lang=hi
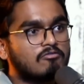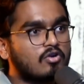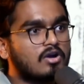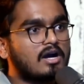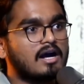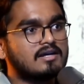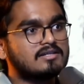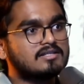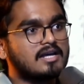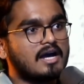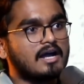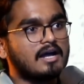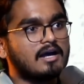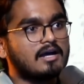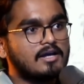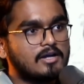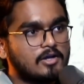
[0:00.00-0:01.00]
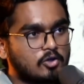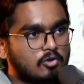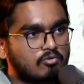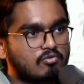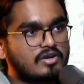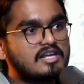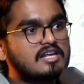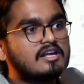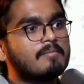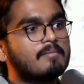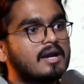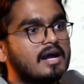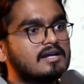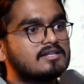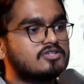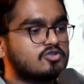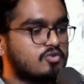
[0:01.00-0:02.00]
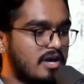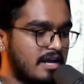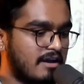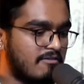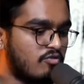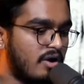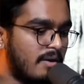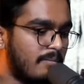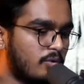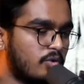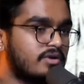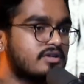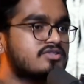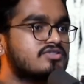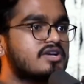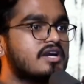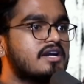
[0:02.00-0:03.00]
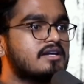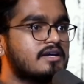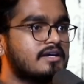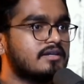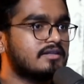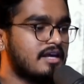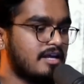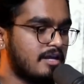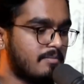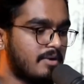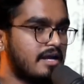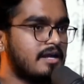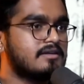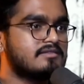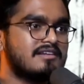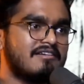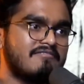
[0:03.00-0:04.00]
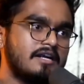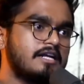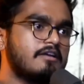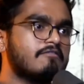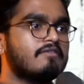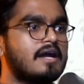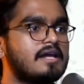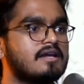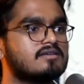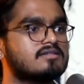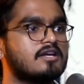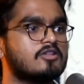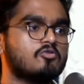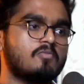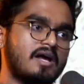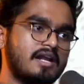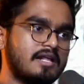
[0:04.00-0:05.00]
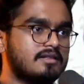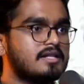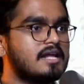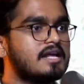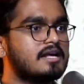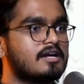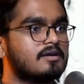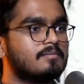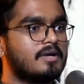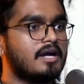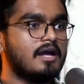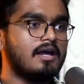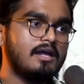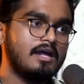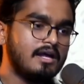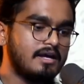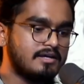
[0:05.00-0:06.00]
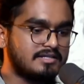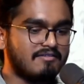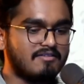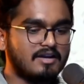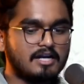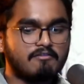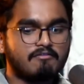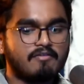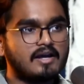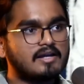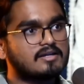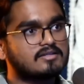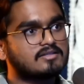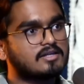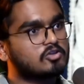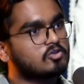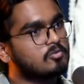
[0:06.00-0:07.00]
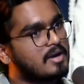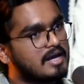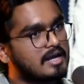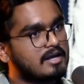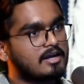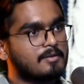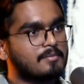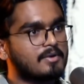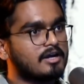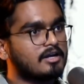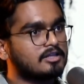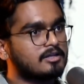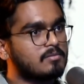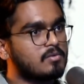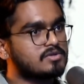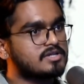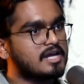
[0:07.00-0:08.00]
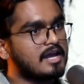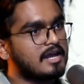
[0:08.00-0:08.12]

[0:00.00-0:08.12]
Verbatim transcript: वो कहाँ से आया तो वो यमराज जो है ना वो आपको रिस्ट्रेन करते हैं कि भाई सेवेंटी फाइव ईयर्स की तुम्हारे इतने ही कर्म है सेवेंटी फाइव ईयर्स तक तुम्हारे कर्म खत्म हो